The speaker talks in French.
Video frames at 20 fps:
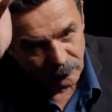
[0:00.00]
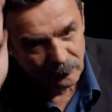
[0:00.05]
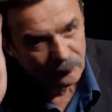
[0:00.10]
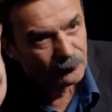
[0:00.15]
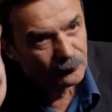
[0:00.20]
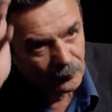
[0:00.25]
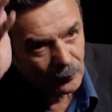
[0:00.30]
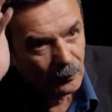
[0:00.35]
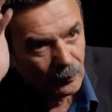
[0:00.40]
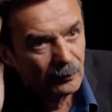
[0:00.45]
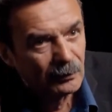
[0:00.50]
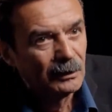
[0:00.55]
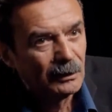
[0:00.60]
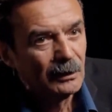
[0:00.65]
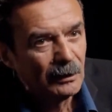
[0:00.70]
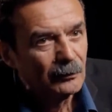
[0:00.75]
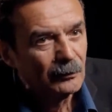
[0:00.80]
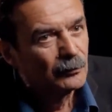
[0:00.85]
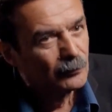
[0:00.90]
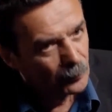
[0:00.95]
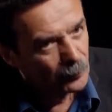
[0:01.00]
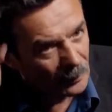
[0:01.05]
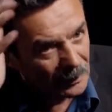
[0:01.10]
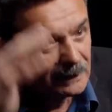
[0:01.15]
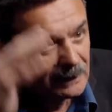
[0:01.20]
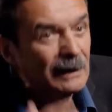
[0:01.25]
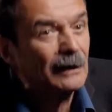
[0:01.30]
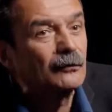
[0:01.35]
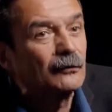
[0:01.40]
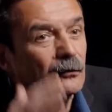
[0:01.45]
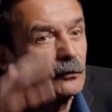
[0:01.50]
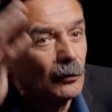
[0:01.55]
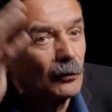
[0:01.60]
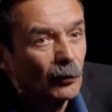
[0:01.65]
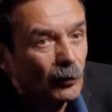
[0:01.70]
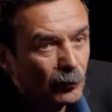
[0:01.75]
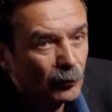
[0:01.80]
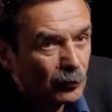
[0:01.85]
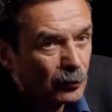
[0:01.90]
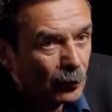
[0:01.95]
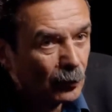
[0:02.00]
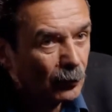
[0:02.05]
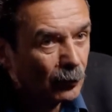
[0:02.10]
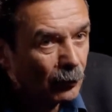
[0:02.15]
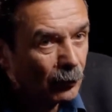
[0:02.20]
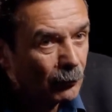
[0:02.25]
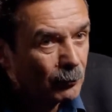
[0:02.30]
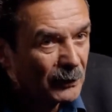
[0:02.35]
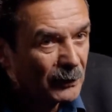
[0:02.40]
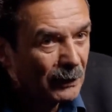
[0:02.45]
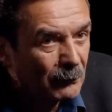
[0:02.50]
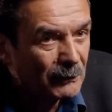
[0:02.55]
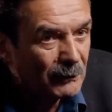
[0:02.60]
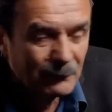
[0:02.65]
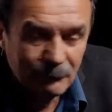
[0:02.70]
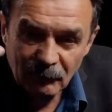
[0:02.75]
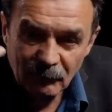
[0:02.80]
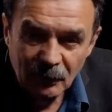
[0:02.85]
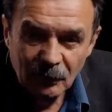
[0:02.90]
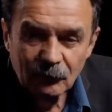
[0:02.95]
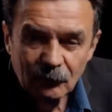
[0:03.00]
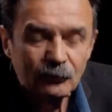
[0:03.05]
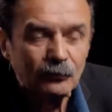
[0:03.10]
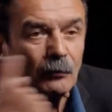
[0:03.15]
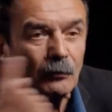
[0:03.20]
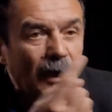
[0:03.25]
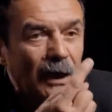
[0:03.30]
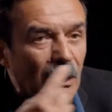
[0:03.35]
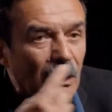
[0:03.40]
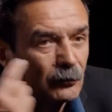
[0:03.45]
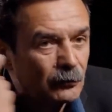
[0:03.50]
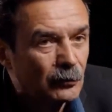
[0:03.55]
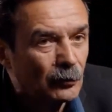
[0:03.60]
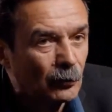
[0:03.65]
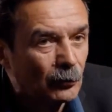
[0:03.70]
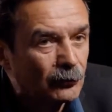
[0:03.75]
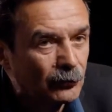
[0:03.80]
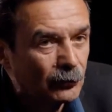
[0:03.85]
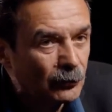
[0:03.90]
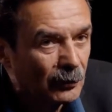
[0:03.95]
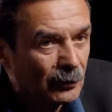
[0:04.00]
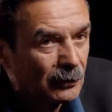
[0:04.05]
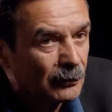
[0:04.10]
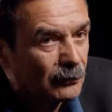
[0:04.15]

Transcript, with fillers: veulent que les nations ou que l'Europe elle-même soit une clôture et une